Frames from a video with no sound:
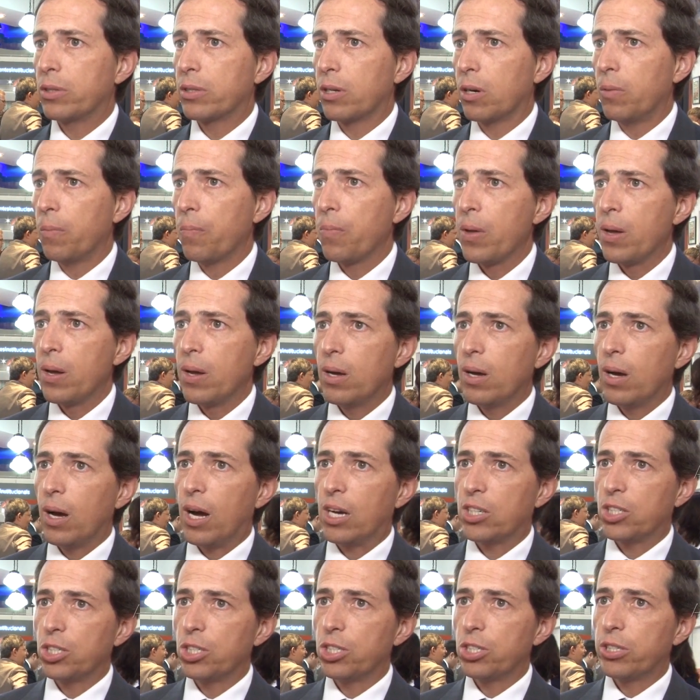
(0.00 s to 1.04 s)
Então,
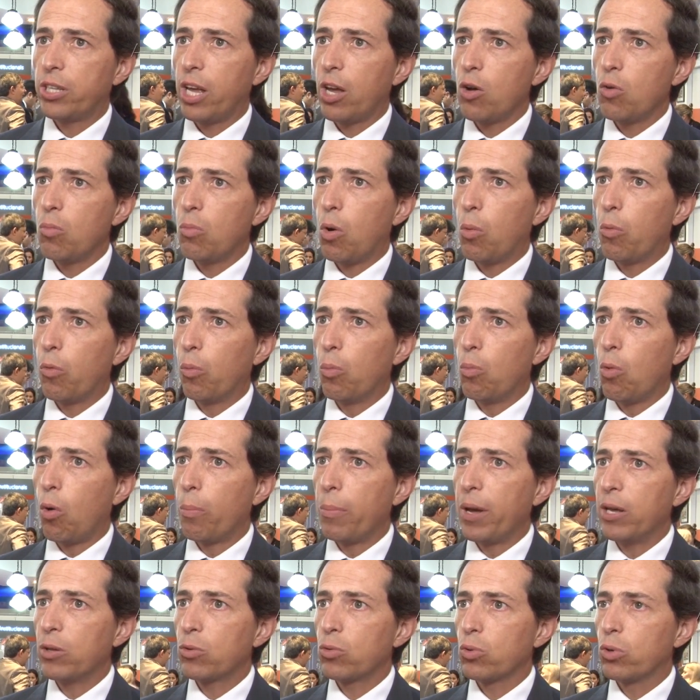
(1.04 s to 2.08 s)
a gente tem um
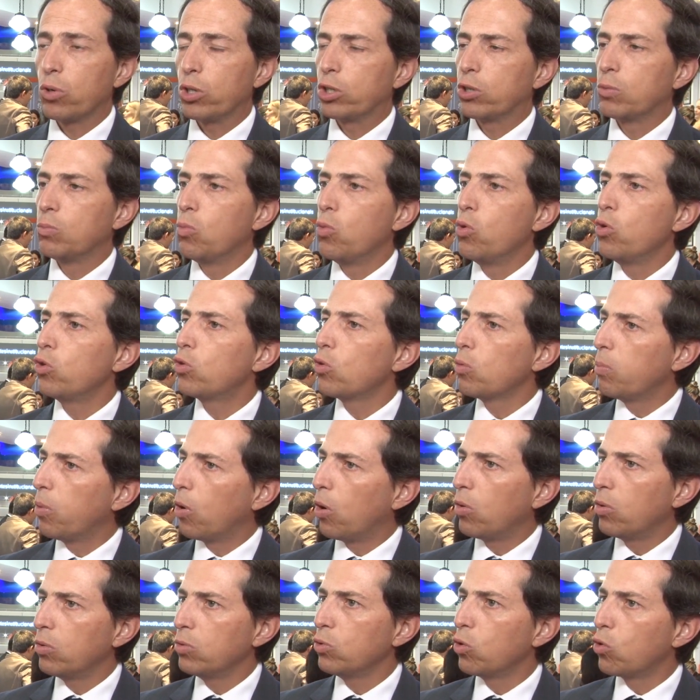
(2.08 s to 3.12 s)
momento hoje muito
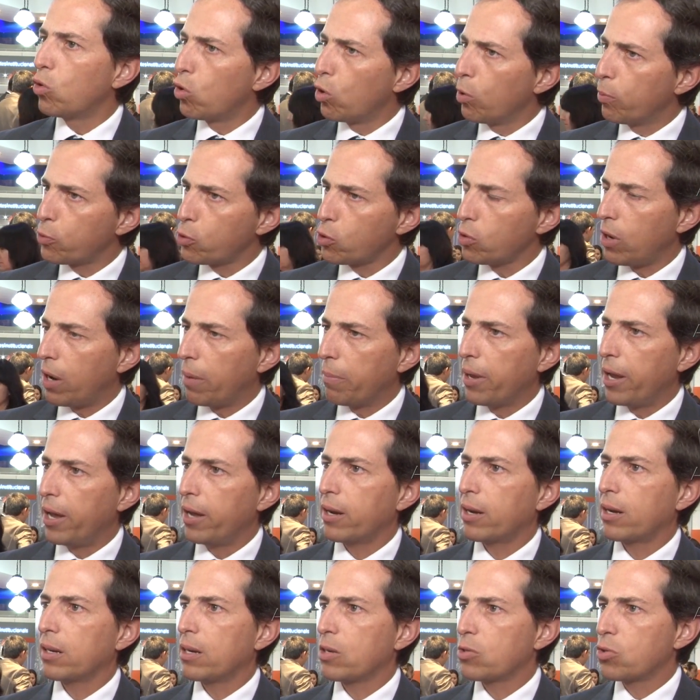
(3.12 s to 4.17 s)
bom no Grupo Sul
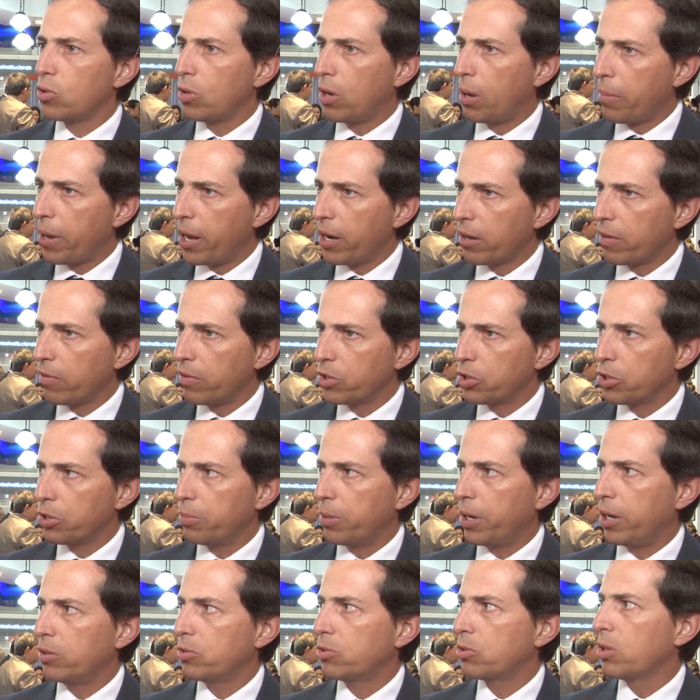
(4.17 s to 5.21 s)
América, na Sul América
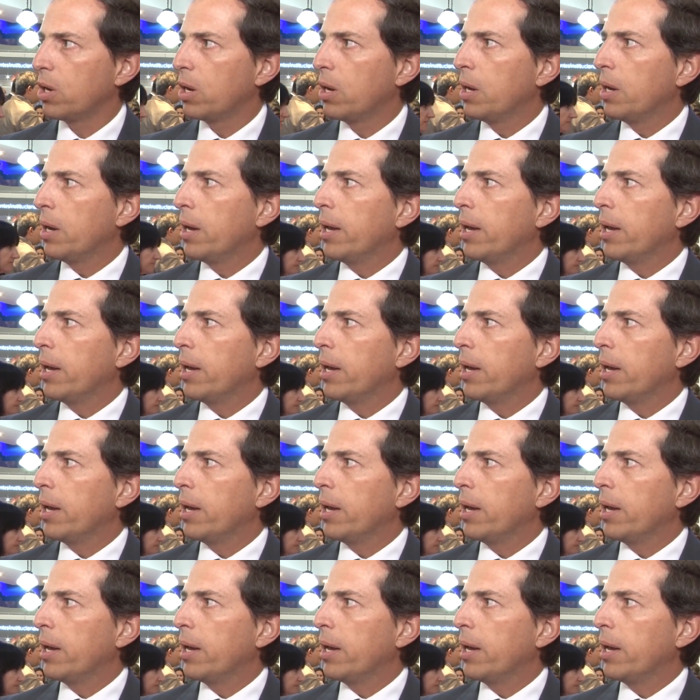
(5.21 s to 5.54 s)
Investimentos